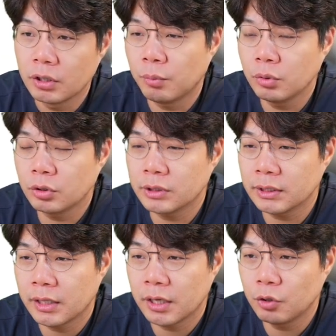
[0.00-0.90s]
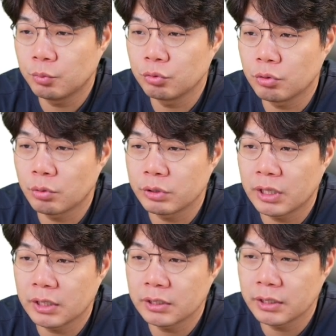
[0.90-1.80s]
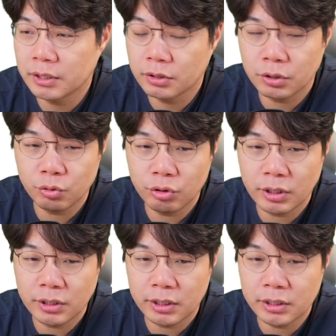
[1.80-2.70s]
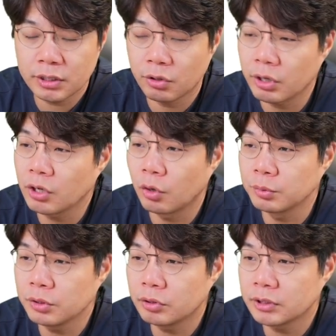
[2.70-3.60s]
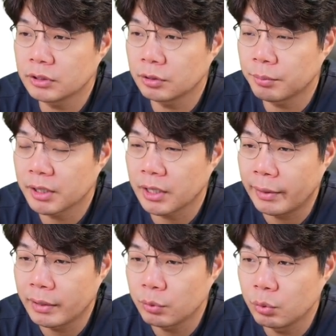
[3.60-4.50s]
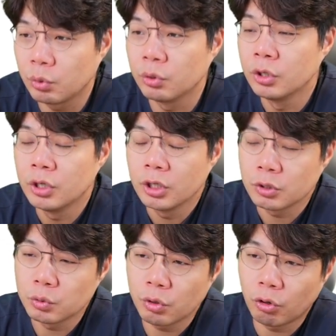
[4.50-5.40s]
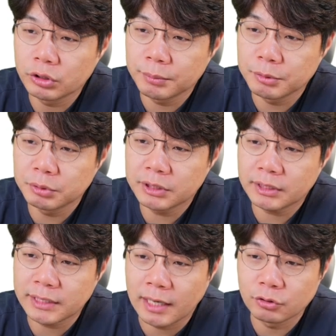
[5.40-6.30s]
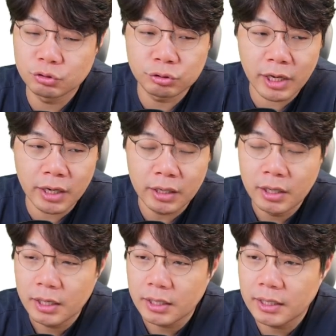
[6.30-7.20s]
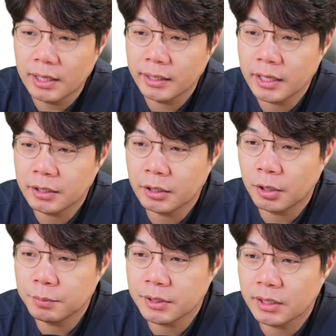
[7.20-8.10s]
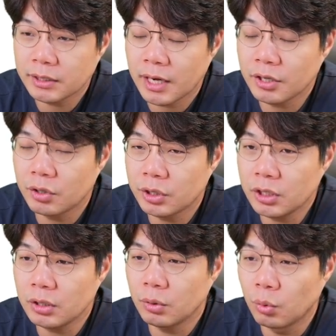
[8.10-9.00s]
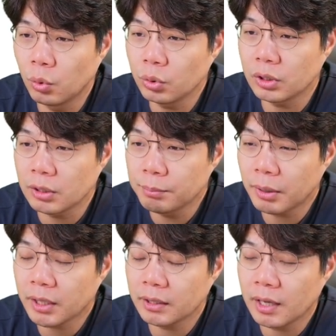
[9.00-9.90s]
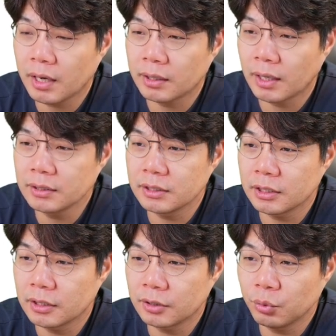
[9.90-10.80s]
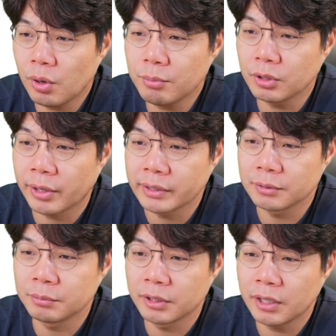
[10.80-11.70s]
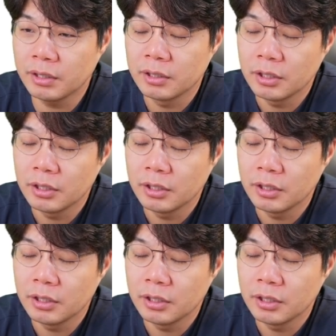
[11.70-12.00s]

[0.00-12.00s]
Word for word: 폭력 사태에도 불구하고 이라크에서 석유 생산이 영향이 없을 것이라는 전망이 나왔고 그리고 어제 미국 시장 장중에 이란 핵 협상 타결이 곧 임박했다라는 이야기가 또 한 번 나왔습니다.